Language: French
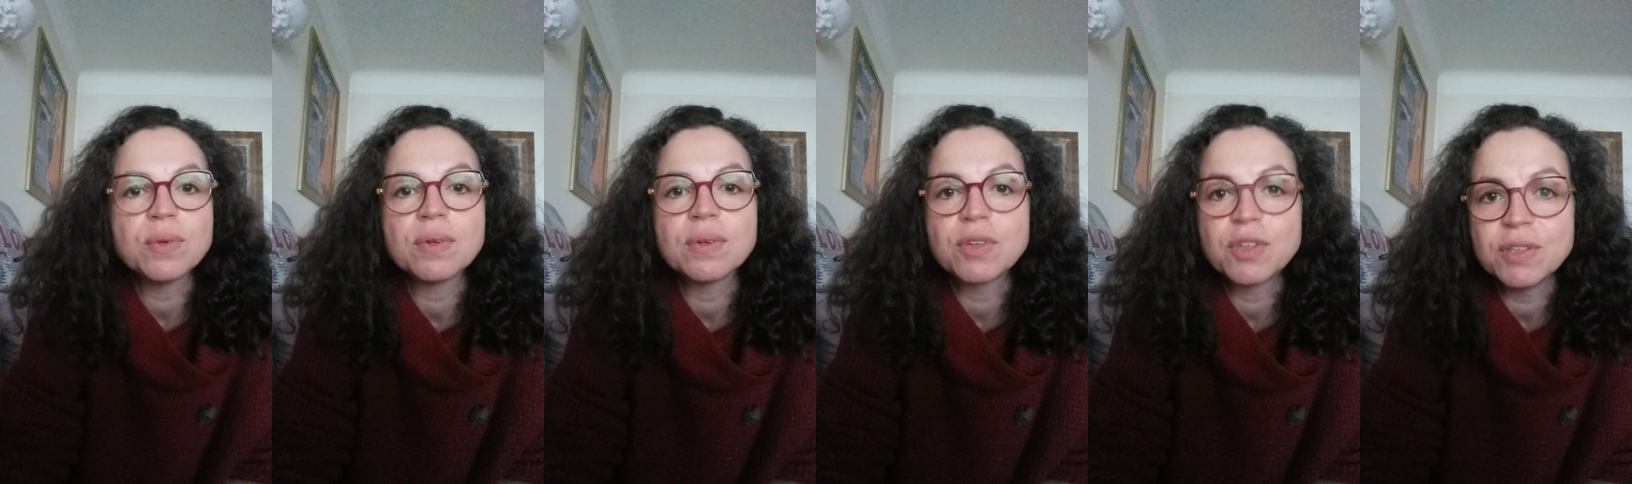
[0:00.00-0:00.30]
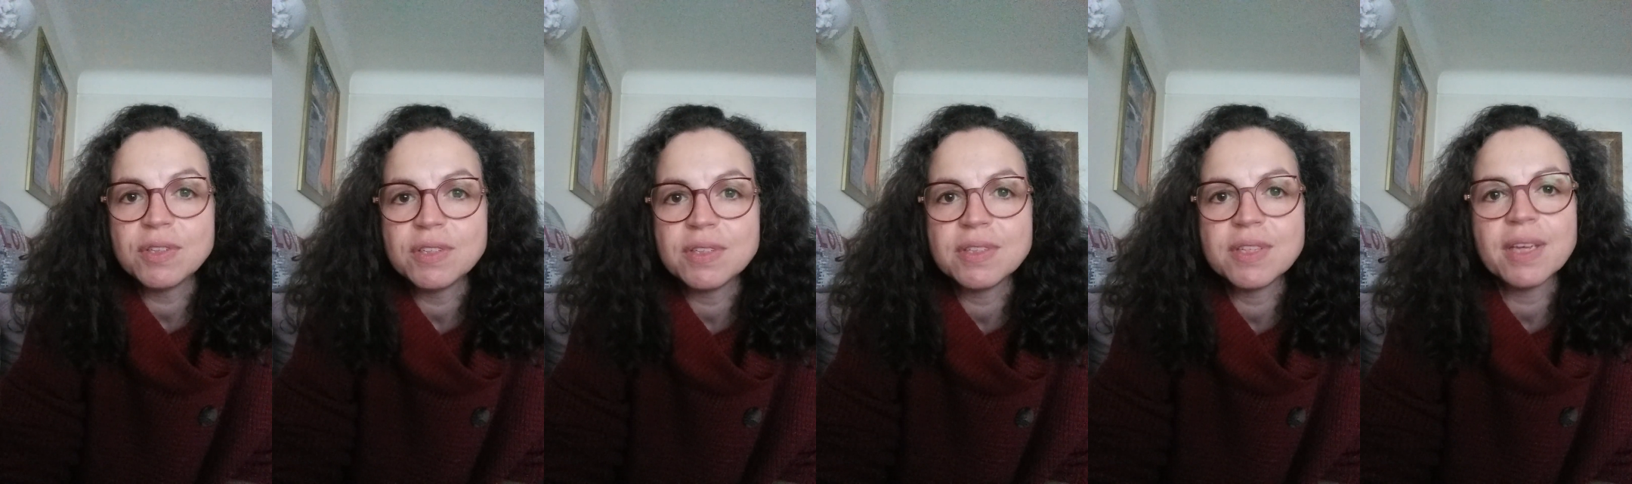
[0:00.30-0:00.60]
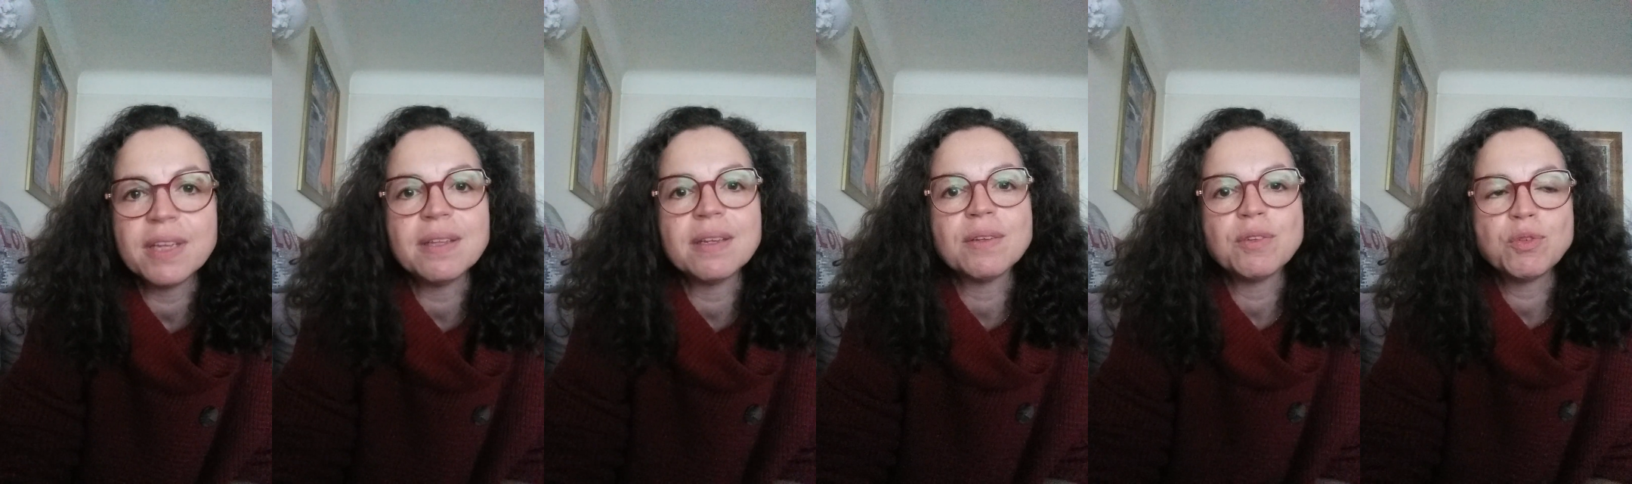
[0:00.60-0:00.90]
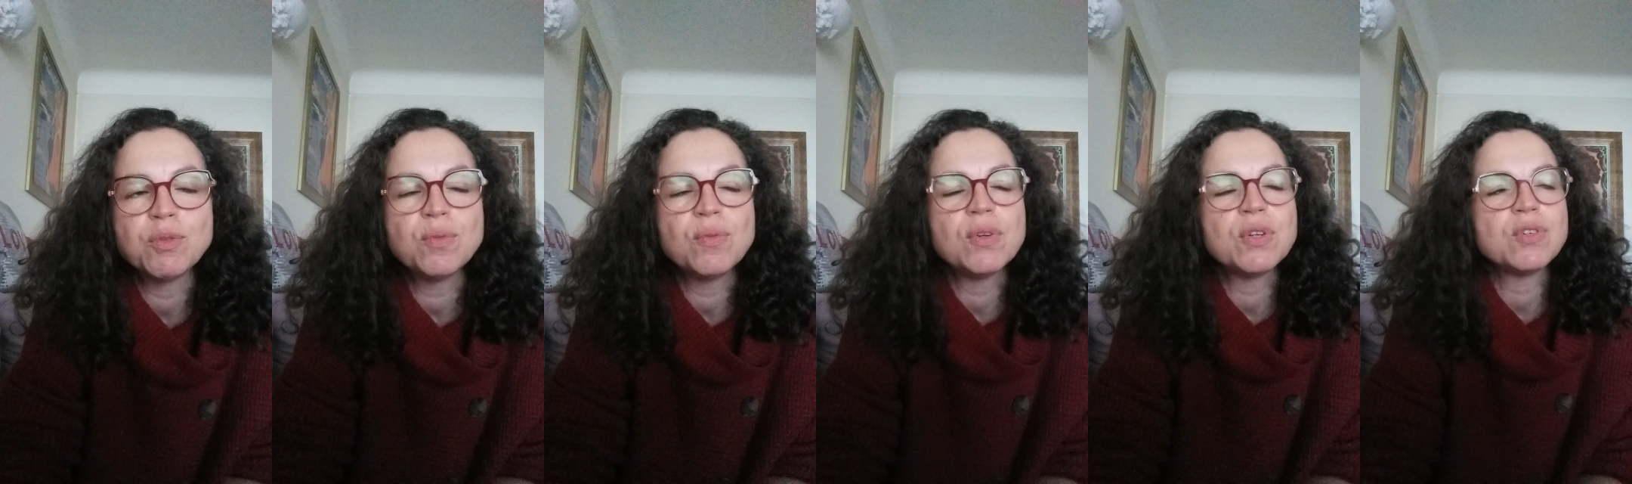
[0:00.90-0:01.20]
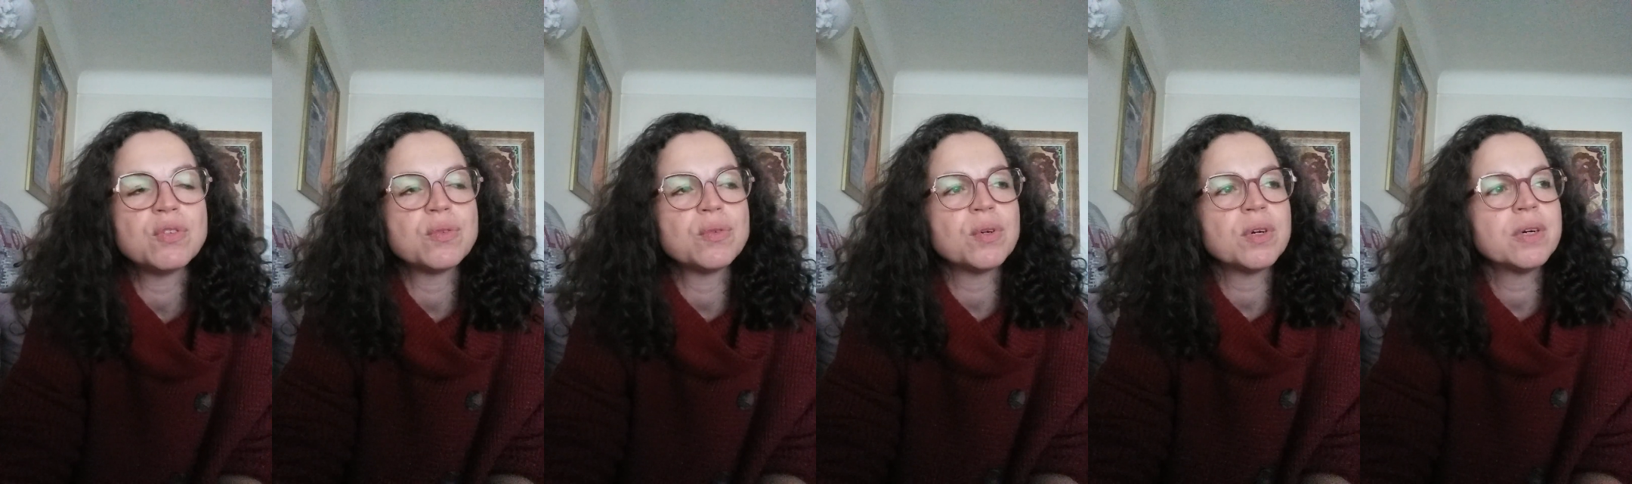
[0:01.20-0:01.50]
euh, quotidienne, tous
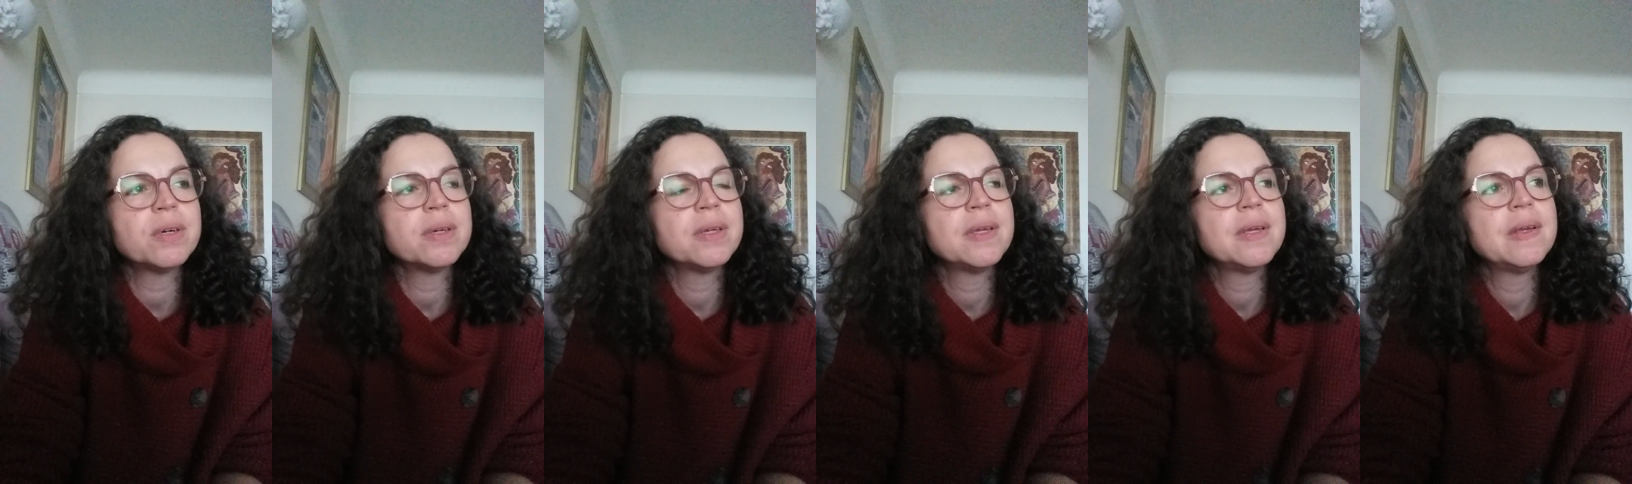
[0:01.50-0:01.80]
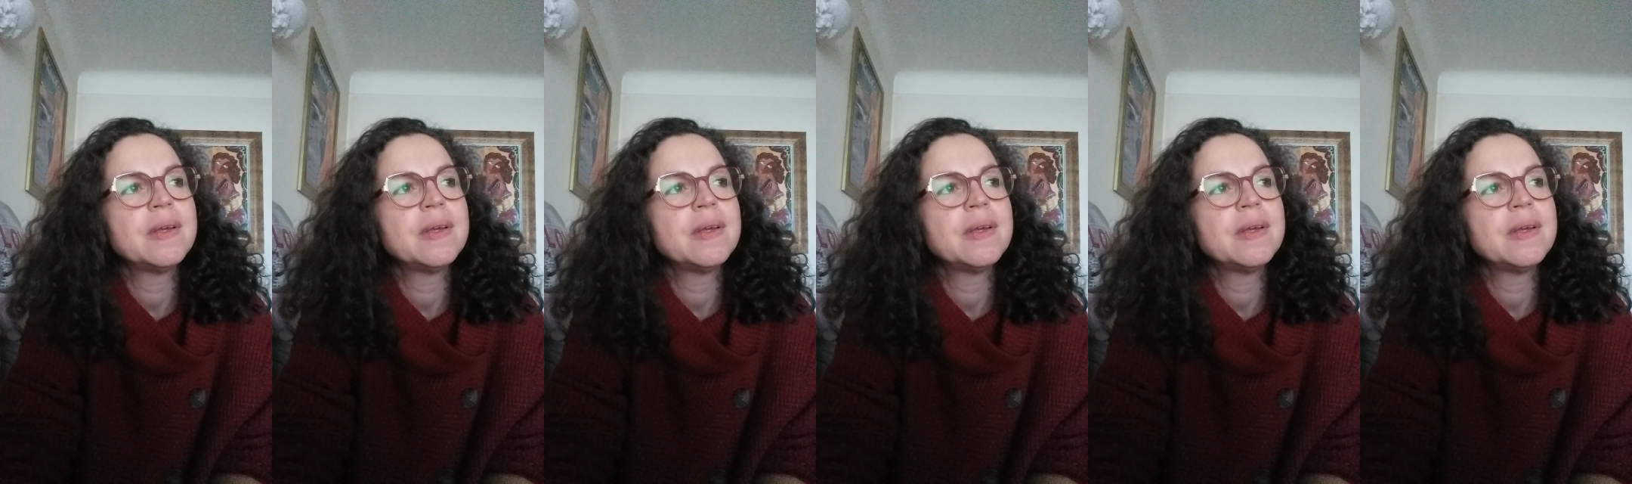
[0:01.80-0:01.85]
les jours.